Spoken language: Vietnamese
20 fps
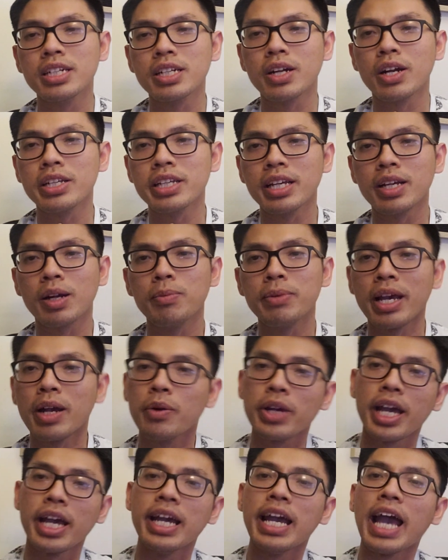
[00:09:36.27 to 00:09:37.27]
coi như cũng đã
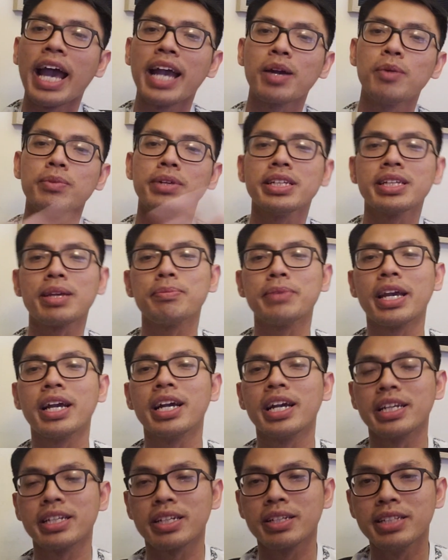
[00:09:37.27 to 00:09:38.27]
ok ai cũng đã chấp
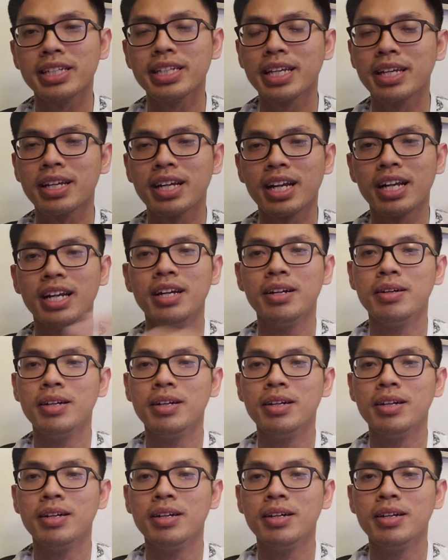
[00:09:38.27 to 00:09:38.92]
nhận này tự nhiên